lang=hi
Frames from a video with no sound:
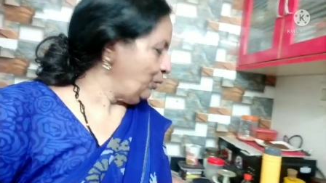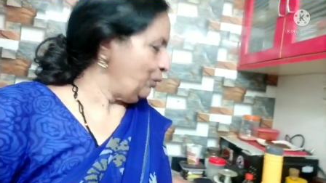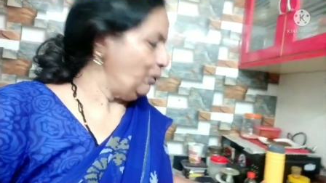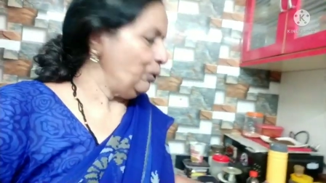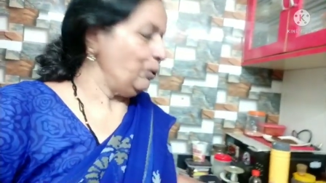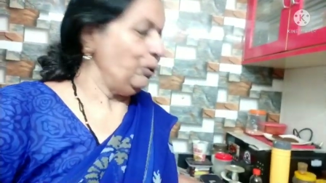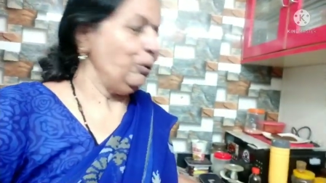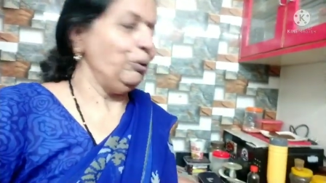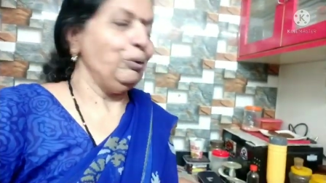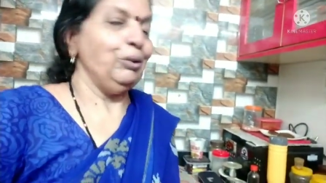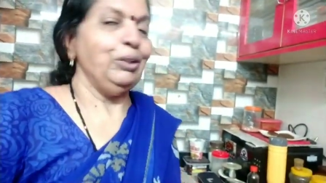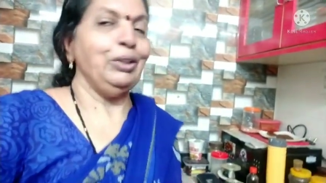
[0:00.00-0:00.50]
और
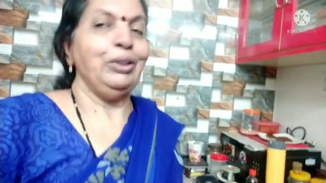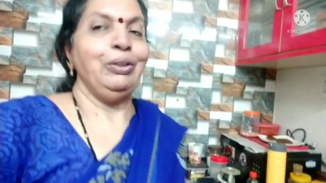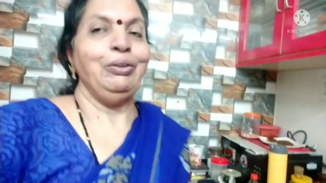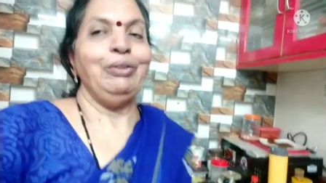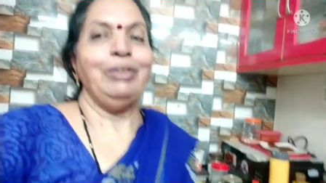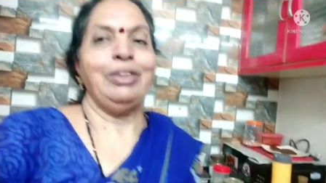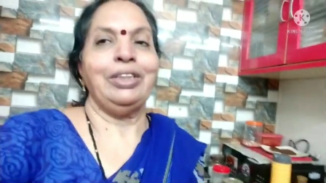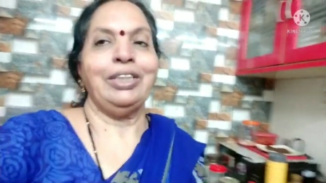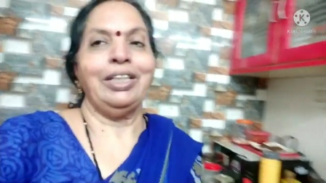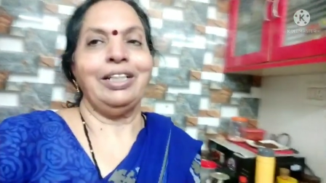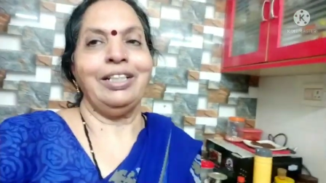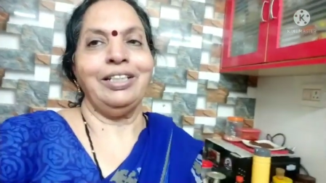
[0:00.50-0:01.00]
धो देती
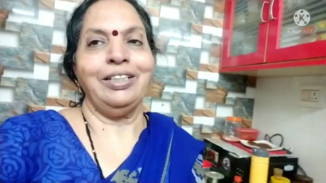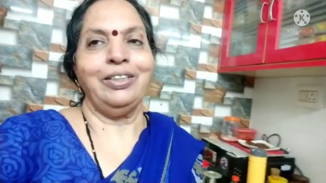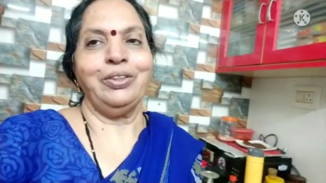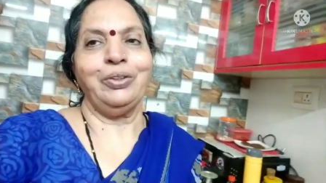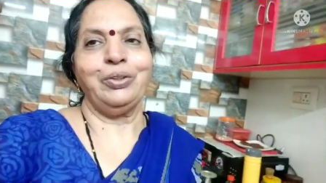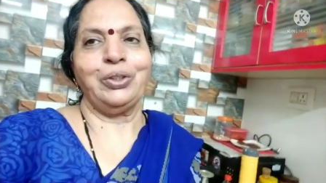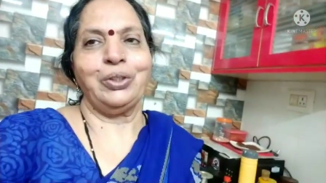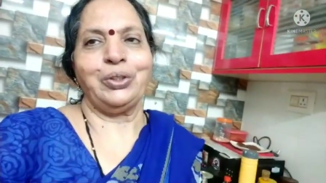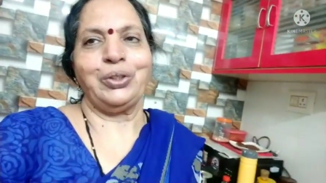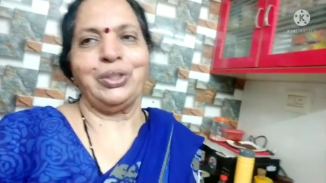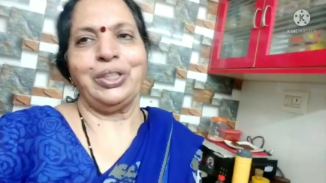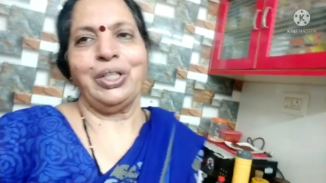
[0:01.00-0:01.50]
हूँ थकी तो
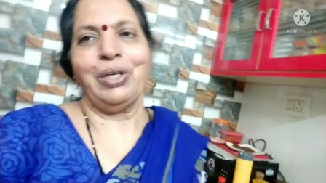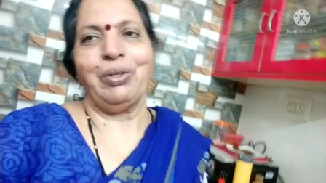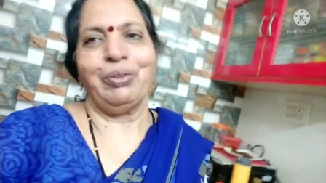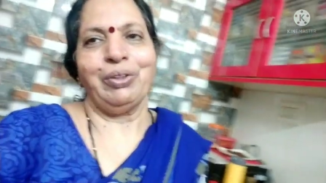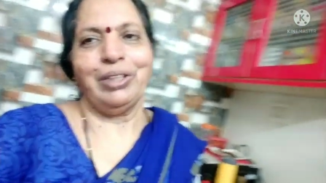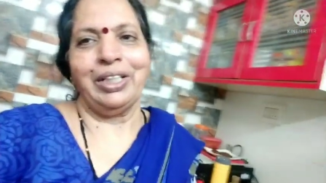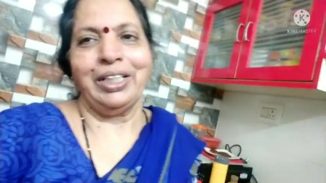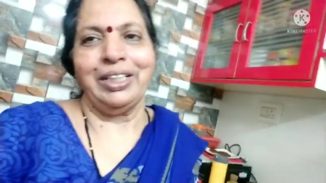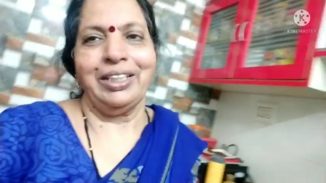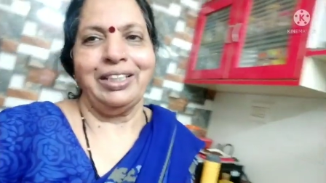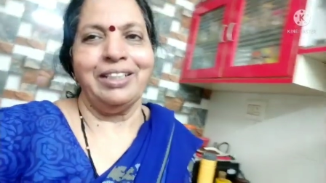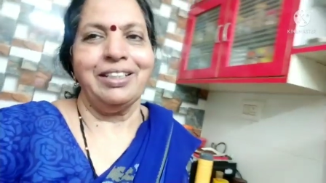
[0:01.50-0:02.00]
छुट्टियां हो
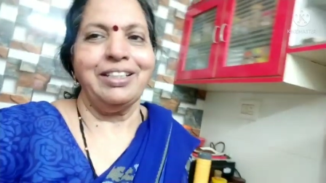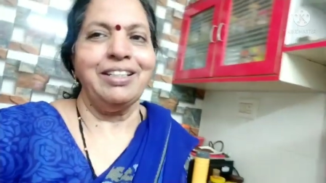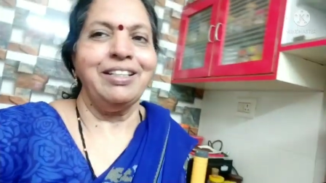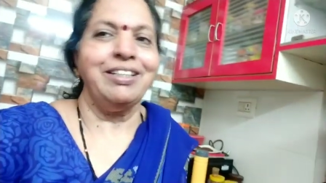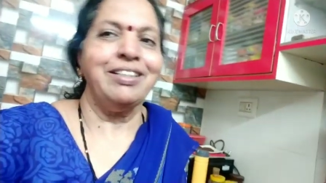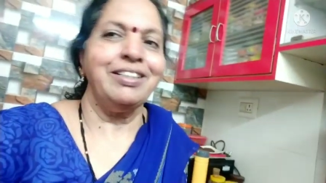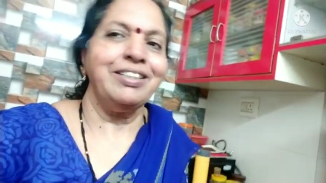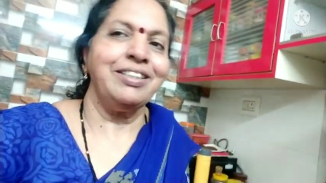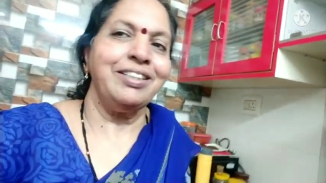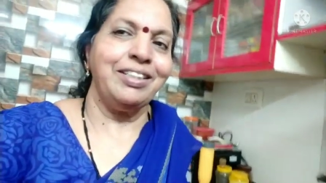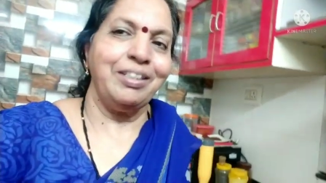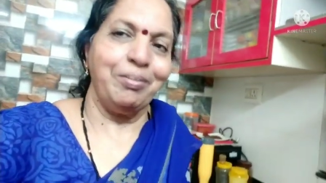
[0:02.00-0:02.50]
गई हैं
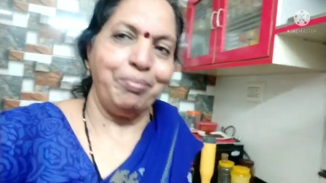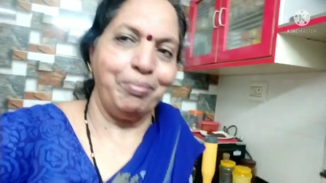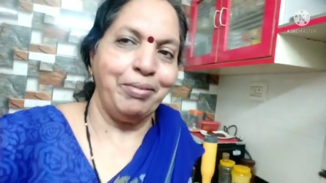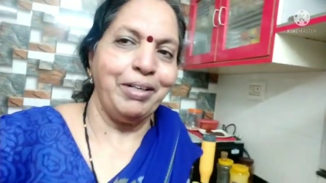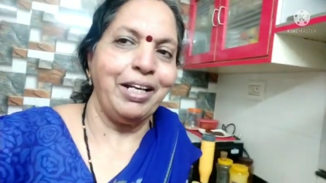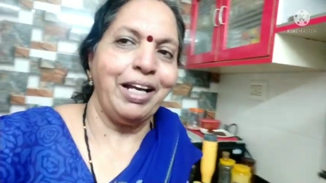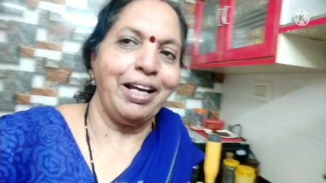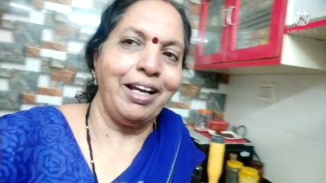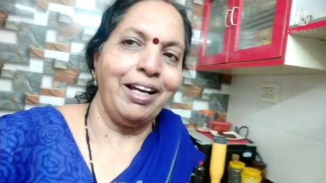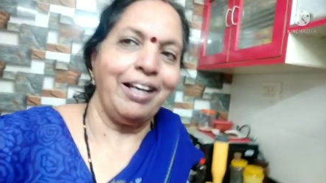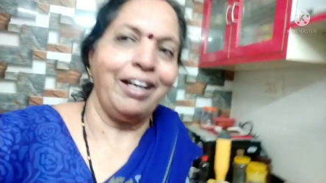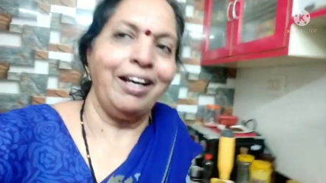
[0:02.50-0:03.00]

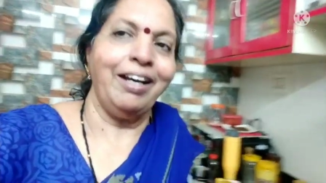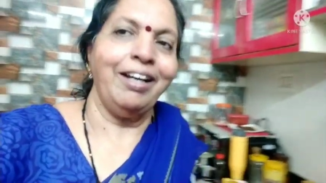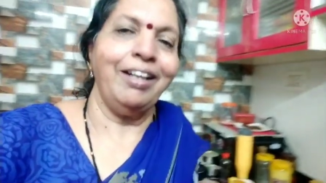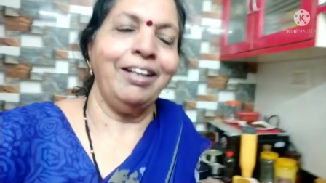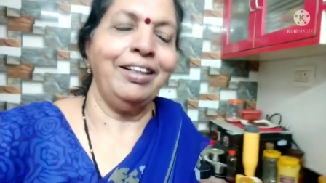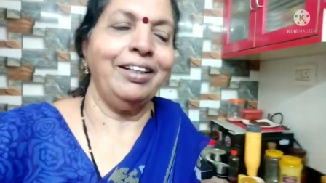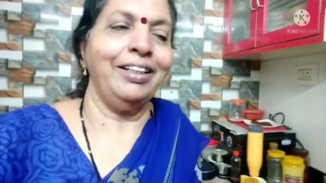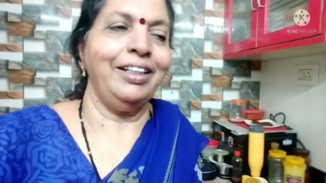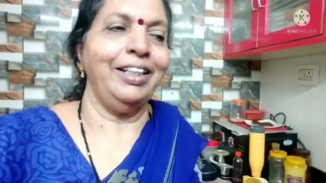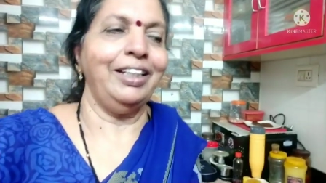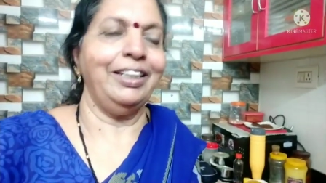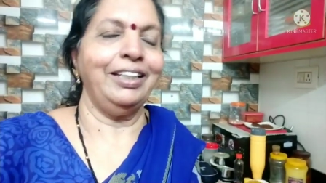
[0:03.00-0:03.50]
शिपरा का
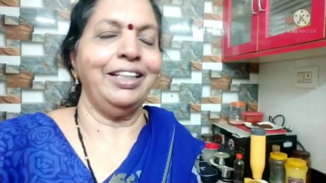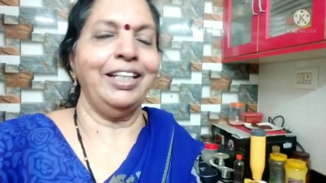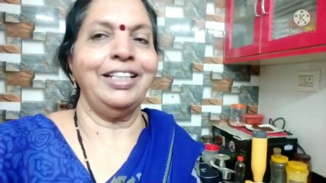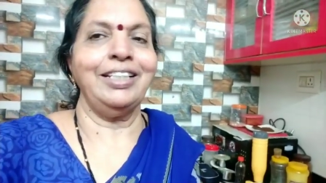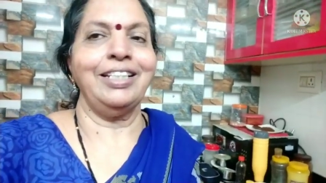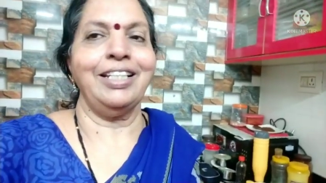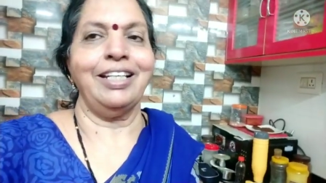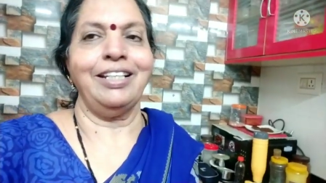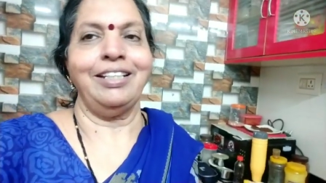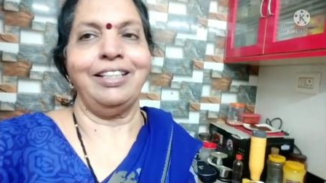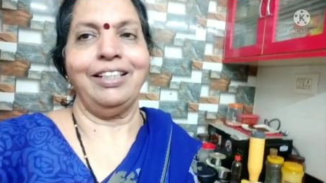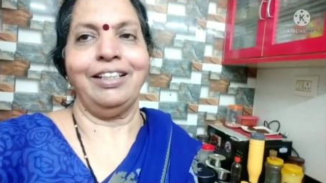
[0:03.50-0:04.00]
रहता है
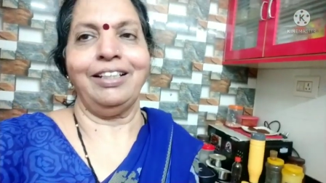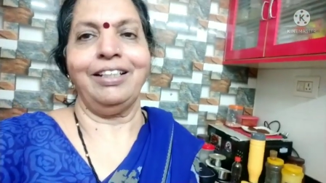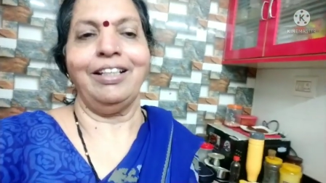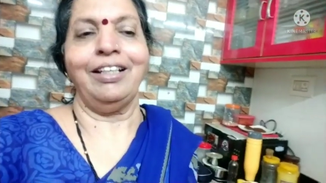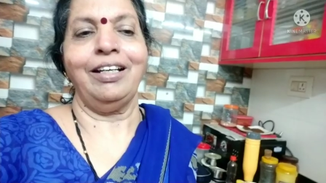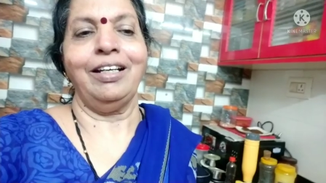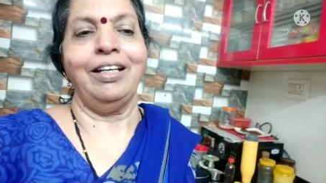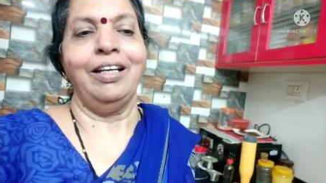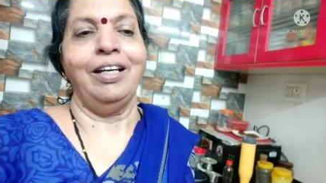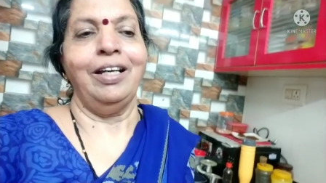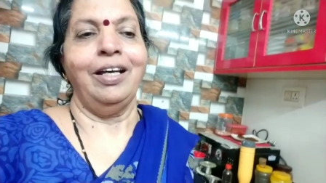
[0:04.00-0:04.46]
जाने का